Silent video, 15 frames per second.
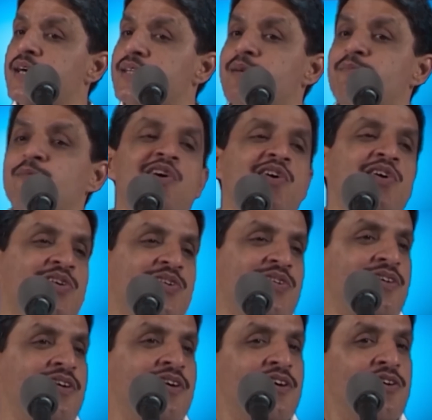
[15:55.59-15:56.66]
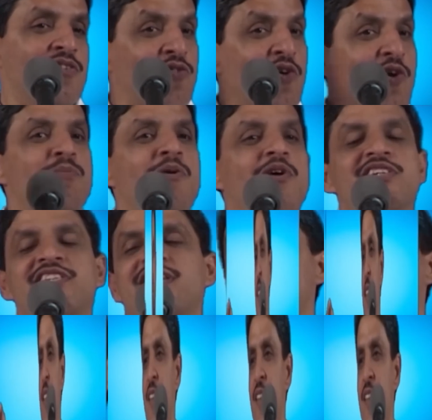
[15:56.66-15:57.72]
खत्म हो वो मोक्ष है